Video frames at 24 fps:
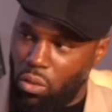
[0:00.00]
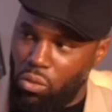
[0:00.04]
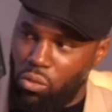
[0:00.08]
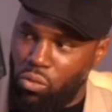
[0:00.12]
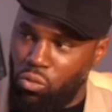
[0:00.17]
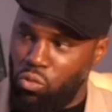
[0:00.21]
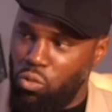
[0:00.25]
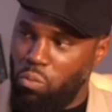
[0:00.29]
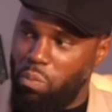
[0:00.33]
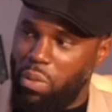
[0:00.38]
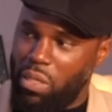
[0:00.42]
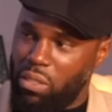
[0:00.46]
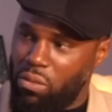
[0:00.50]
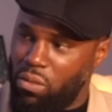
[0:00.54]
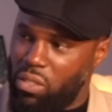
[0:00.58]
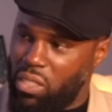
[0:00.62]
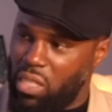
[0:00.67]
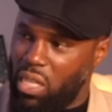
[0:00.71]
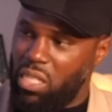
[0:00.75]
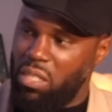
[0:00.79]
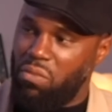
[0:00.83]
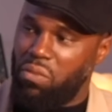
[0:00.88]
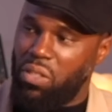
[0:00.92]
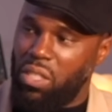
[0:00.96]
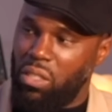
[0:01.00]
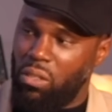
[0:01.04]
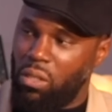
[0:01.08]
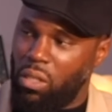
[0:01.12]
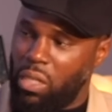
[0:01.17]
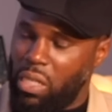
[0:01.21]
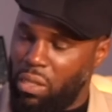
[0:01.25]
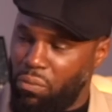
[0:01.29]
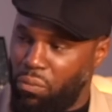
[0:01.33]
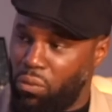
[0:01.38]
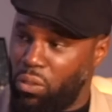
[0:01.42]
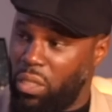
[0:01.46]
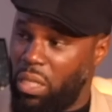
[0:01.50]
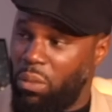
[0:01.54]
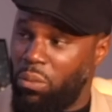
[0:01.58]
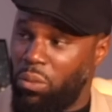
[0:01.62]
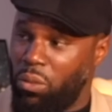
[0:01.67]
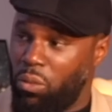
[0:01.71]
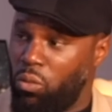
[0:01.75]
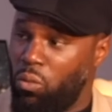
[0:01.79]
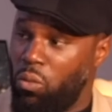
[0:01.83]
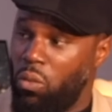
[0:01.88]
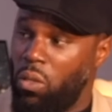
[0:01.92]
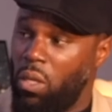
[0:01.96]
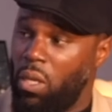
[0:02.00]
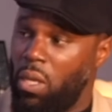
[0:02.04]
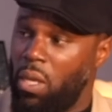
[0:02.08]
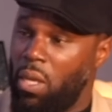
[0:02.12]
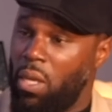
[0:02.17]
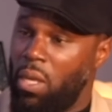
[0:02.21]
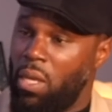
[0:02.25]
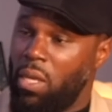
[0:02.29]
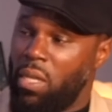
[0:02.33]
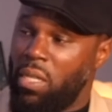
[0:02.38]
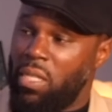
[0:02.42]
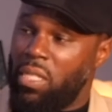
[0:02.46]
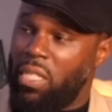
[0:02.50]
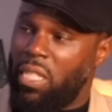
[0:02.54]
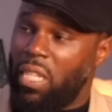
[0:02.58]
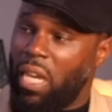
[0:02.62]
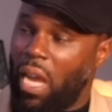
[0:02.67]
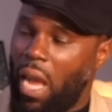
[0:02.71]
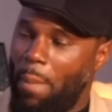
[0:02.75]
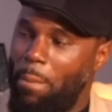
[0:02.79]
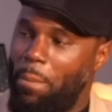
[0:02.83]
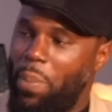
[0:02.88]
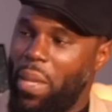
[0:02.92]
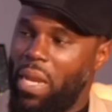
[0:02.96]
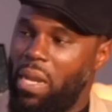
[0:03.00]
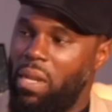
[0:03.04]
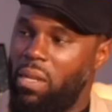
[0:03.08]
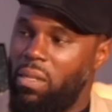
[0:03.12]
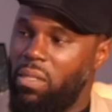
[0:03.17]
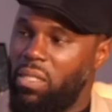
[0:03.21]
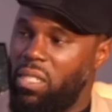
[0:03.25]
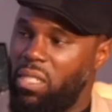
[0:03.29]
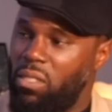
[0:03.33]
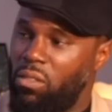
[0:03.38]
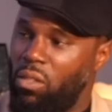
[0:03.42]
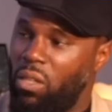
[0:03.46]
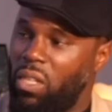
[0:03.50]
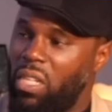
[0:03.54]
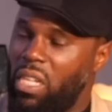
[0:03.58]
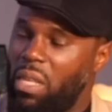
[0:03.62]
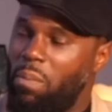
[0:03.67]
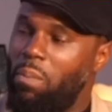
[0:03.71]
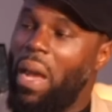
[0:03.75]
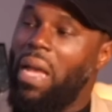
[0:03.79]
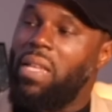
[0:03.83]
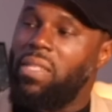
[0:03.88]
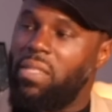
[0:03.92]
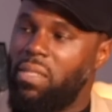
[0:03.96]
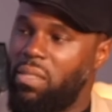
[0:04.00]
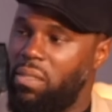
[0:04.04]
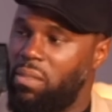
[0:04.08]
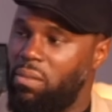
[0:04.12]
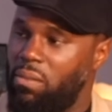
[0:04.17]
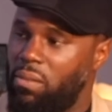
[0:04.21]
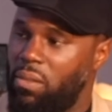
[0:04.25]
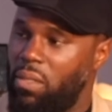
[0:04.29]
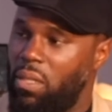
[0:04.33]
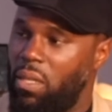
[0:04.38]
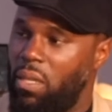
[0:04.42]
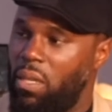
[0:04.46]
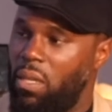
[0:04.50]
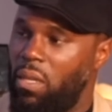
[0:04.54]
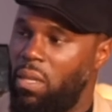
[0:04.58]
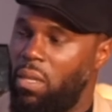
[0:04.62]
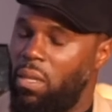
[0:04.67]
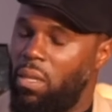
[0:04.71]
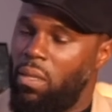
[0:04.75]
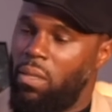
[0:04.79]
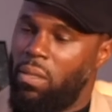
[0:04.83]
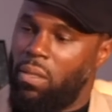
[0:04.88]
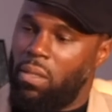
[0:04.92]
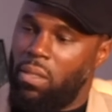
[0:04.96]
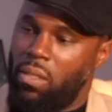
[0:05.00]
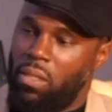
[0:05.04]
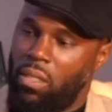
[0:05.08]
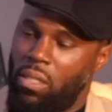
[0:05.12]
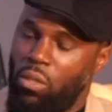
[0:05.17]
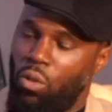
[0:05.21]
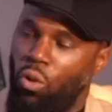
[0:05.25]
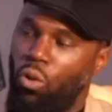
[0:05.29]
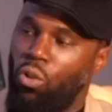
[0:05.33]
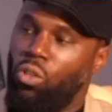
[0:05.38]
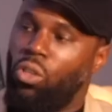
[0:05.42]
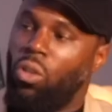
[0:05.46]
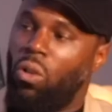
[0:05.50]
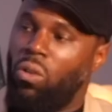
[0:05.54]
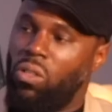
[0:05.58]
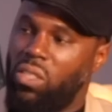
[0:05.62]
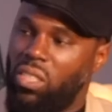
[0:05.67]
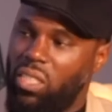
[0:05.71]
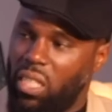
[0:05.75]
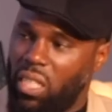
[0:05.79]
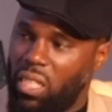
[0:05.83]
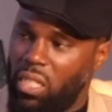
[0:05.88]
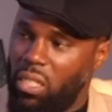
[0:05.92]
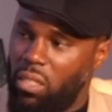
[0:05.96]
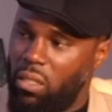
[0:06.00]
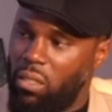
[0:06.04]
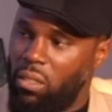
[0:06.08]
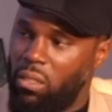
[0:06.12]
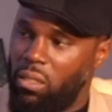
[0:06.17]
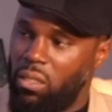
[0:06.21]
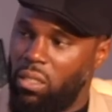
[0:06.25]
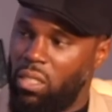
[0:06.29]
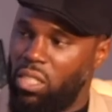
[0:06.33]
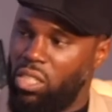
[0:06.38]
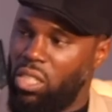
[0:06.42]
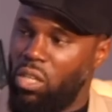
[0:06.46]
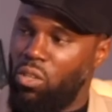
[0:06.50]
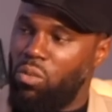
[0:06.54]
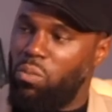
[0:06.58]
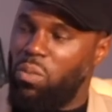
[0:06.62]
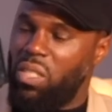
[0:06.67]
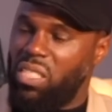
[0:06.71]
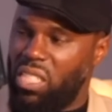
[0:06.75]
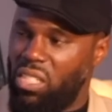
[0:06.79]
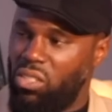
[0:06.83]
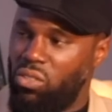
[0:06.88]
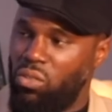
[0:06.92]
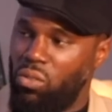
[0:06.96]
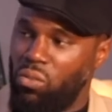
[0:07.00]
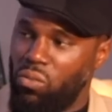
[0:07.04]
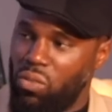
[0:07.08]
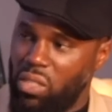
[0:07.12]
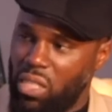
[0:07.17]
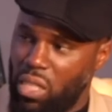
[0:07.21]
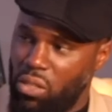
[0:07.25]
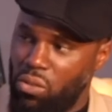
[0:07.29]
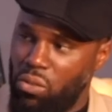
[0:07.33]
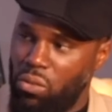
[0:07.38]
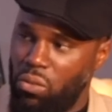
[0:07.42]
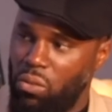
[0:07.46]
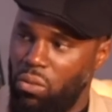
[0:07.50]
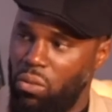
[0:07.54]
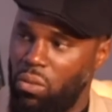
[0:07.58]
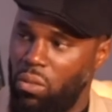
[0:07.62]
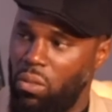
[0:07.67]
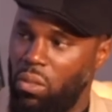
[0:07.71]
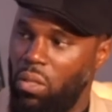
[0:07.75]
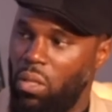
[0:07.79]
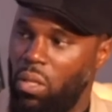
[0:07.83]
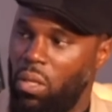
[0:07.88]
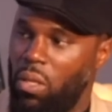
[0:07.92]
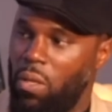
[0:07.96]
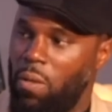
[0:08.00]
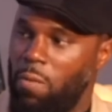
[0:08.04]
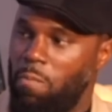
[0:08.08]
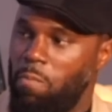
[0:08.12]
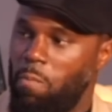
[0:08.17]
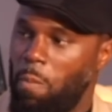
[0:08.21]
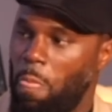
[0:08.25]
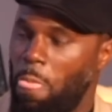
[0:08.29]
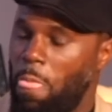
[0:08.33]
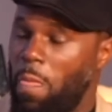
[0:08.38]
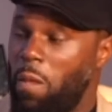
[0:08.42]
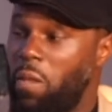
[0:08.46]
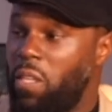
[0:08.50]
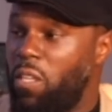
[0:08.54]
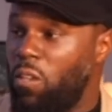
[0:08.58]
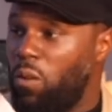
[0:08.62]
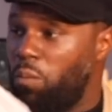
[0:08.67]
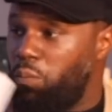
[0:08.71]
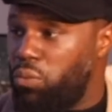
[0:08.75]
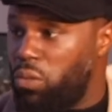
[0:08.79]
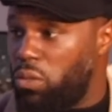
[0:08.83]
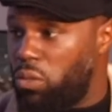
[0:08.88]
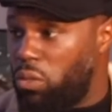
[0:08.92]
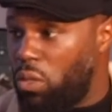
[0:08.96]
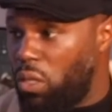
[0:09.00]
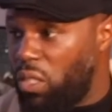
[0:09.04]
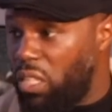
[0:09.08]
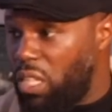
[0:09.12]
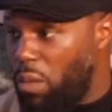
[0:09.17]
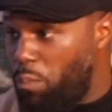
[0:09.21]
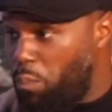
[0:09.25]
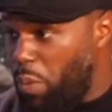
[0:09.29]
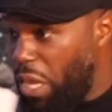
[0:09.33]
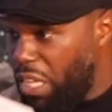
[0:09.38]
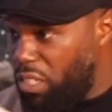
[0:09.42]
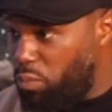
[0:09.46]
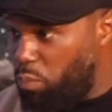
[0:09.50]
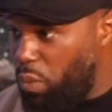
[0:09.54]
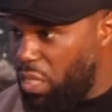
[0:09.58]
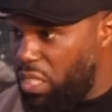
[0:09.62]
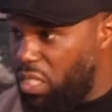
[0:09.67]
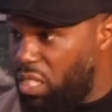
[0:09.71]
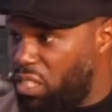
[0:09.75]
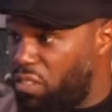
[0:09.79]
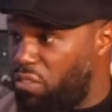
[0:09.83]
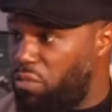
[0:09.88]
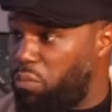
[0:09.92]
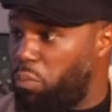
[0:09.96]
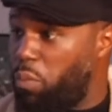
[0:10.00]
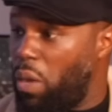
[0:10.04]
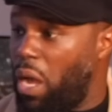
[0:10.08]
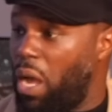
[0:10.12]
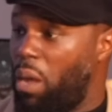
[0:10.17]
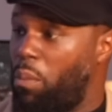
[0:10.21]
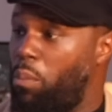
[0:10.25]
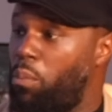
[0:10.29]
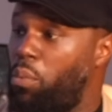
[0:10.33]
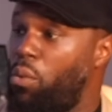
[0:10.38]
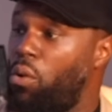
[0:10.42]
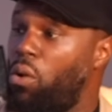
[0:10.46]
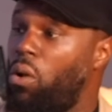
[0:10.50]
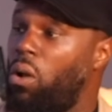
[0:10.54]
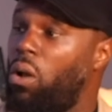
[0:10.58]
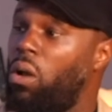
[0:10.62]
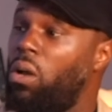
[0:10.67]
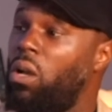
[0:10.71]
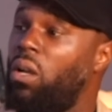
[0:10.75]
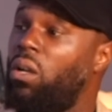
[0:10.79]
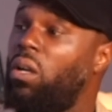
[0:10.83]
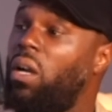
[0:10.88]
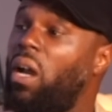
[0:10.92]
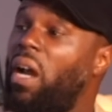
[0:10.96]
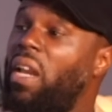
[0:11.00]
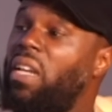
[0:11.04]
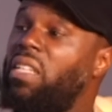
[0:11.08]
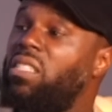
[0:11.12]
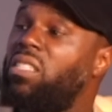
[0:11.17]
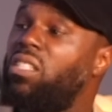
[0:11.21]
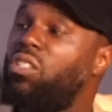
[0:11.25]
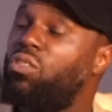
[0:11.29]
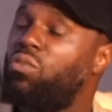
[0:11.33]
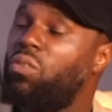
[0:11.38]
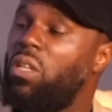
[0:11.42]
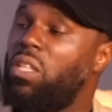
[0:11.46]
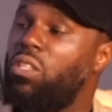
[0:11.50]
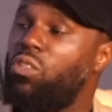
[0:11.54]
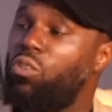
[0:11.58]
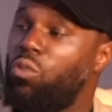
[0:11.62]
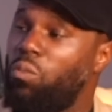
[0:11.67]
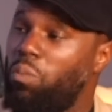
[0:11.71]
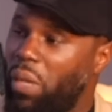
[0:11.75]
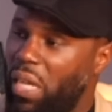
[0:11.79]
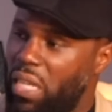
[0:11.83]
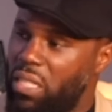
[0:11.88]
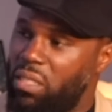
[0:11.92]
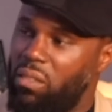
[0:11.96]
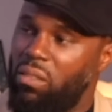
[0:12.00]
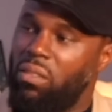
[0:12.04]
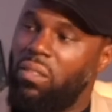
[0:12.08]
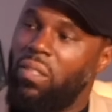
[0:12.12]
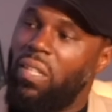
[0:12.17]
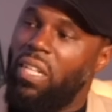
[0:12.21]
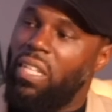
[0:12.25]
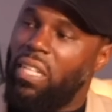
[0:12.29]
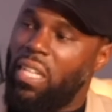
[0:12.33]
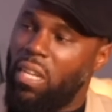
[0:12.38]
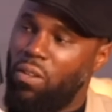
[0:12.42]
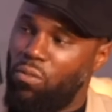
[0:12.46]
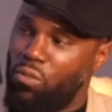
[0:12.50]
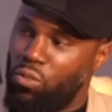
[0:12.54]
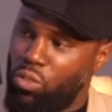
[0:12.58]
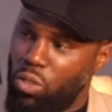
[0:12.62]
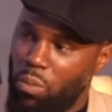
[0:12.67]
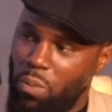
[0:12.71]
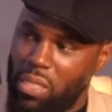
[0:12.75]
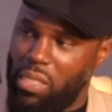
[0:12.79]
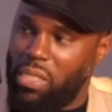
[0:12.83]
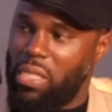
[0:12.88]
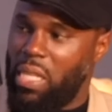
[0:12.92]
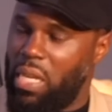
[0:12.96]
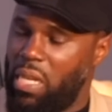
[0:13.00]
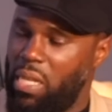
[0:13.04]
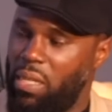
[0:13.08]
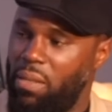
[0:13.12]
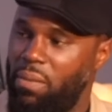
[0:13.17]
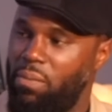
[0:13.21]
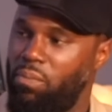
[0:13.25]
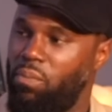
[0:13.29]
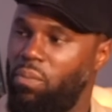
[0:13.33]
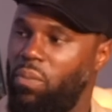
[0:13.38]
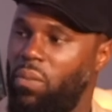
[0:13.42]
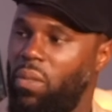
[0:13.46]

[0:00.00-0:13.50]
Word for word: soit retenu parce que c'est un livre qui donne les fondamentaux, qui rappelle, qui donne les bases, qui retranscrit déjà le message de nos aïeux et qui en plus donne des perspectives par rapport à la situation présente dans laquelle nous sommes installés,